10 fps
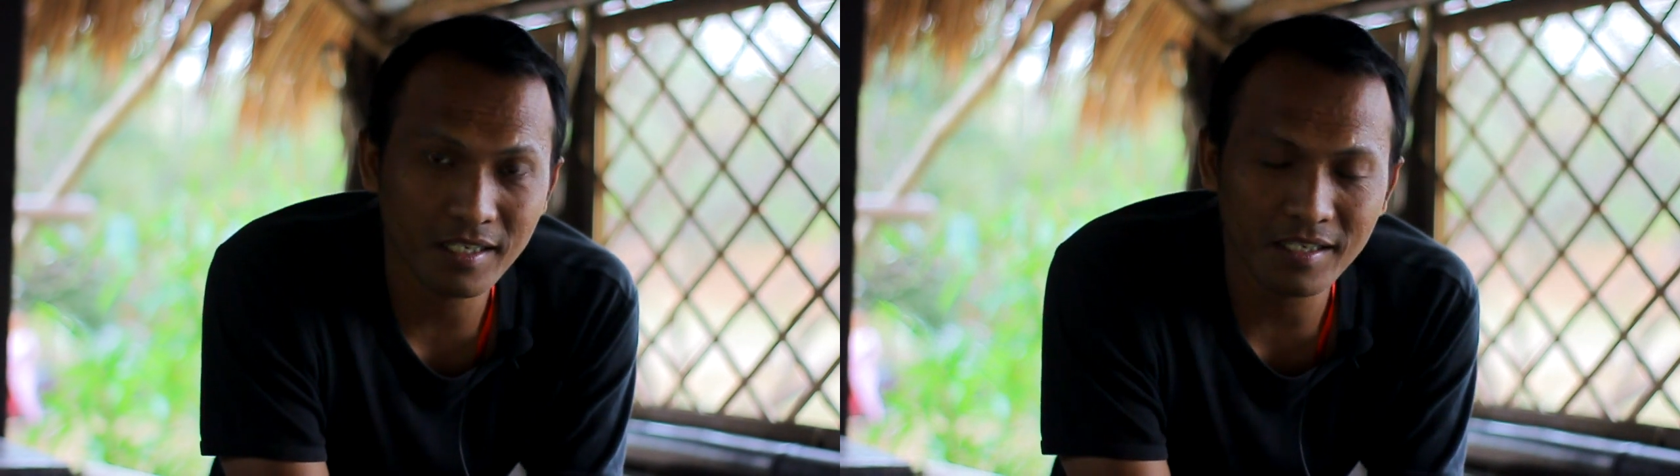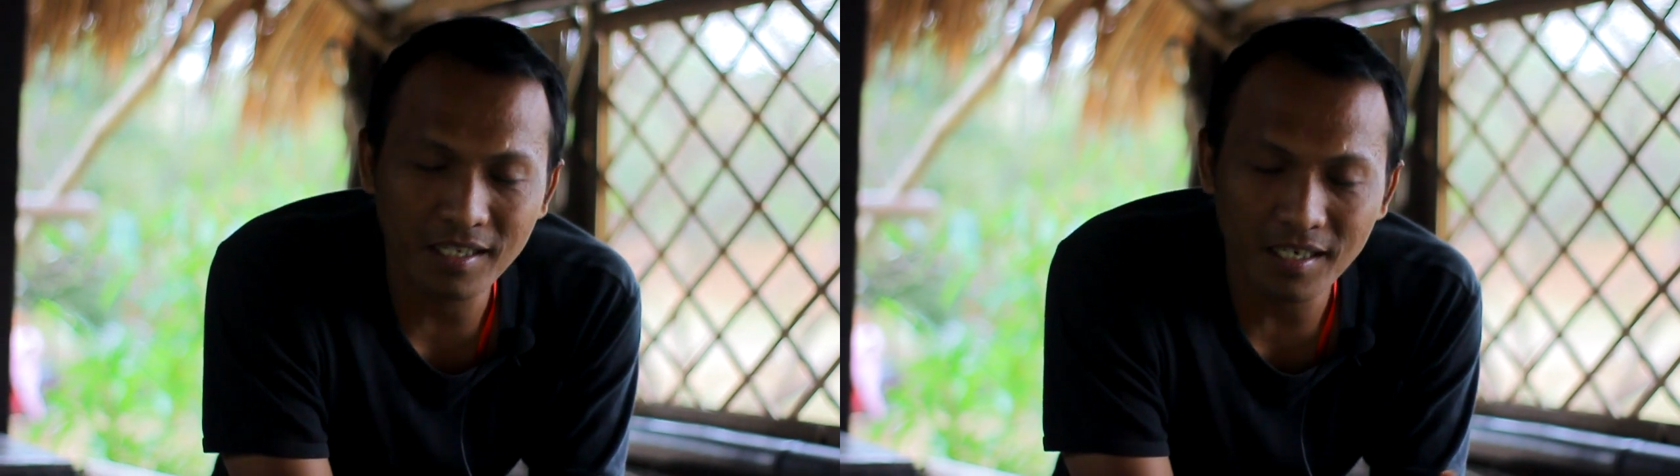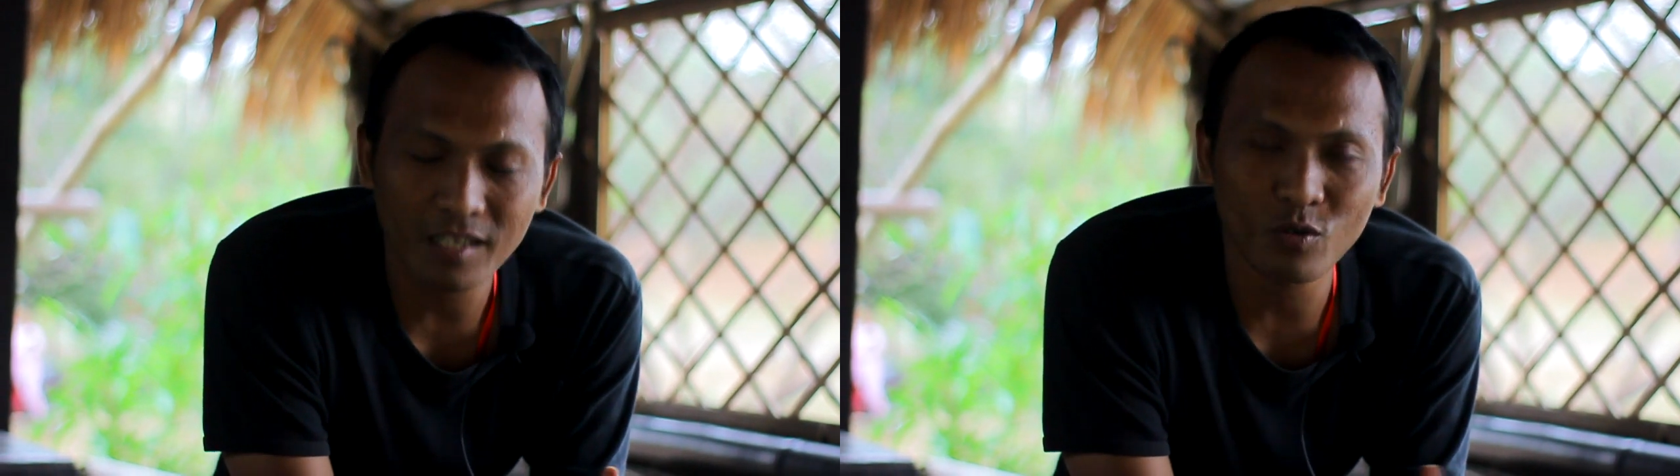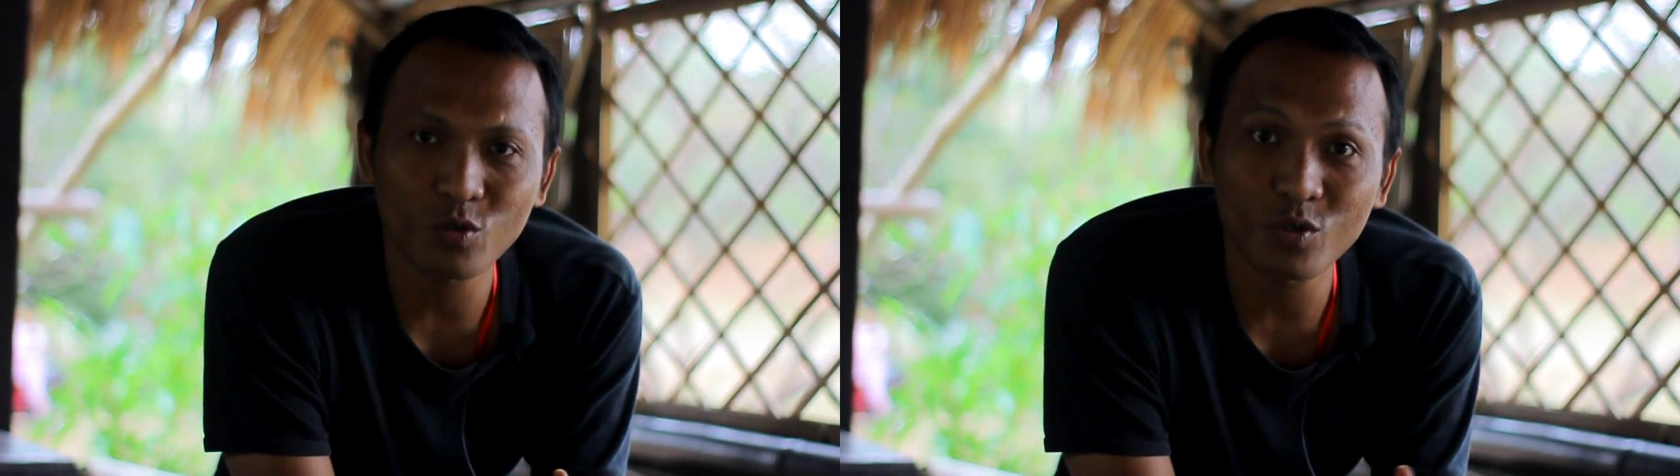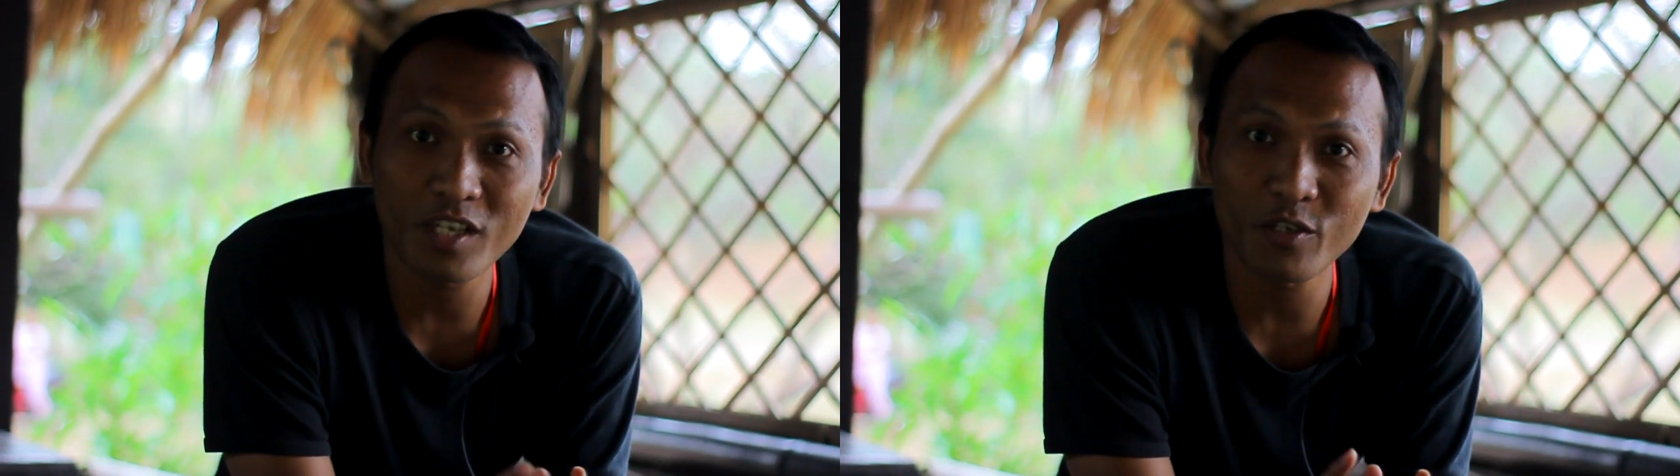internet
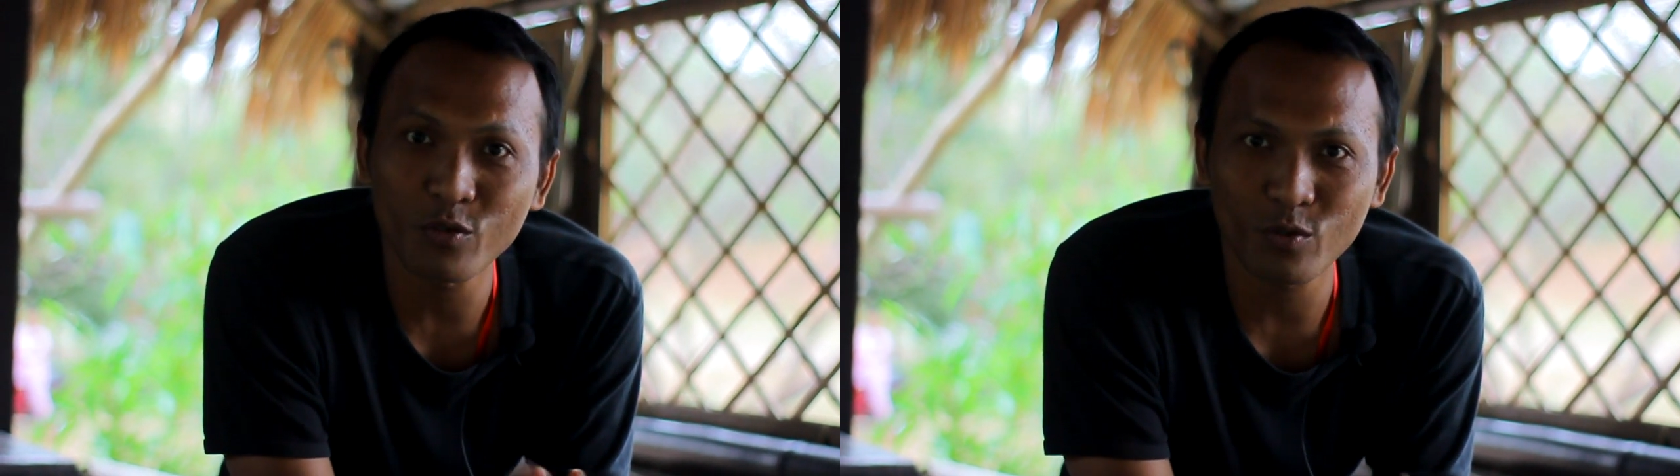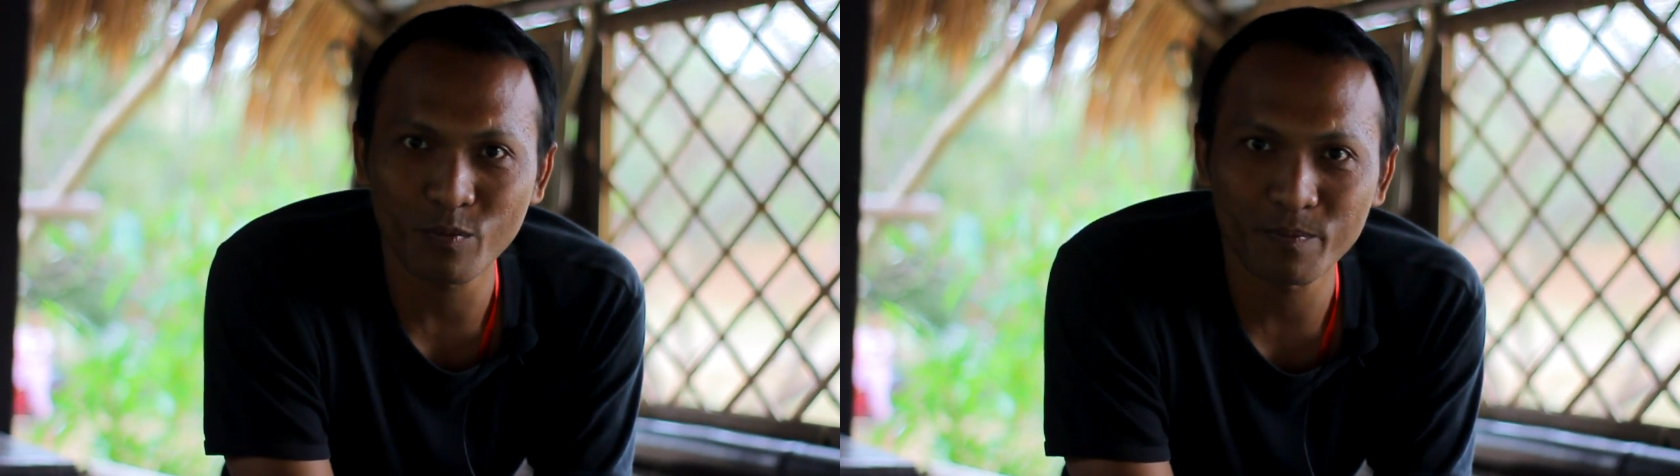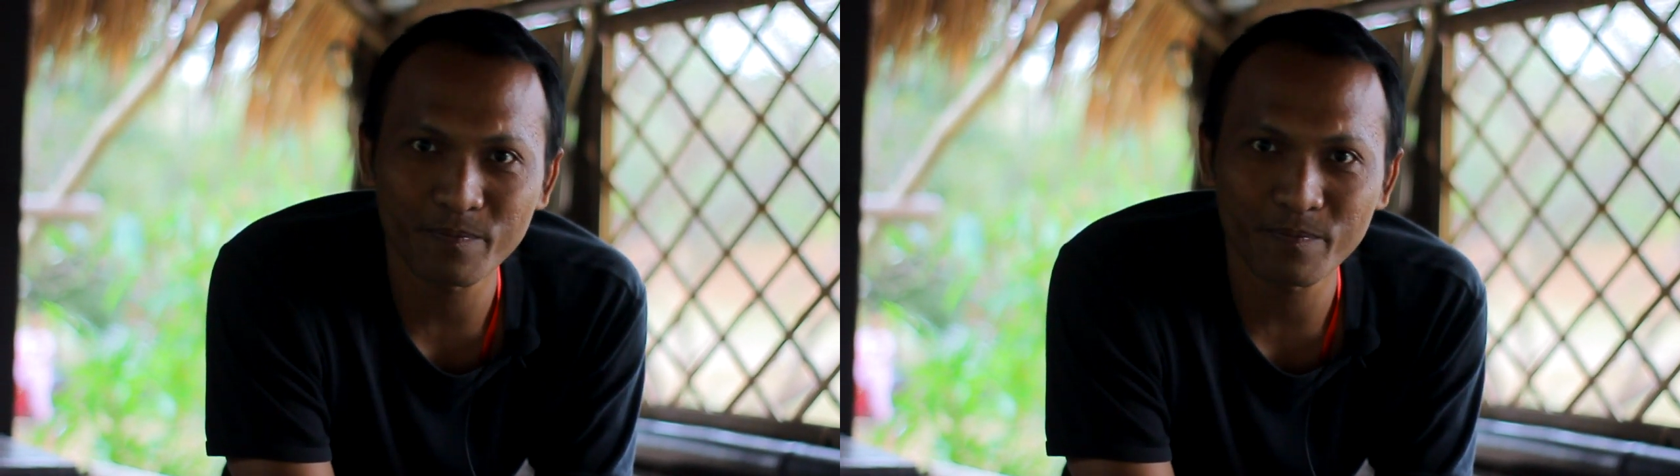khususnya YouTube.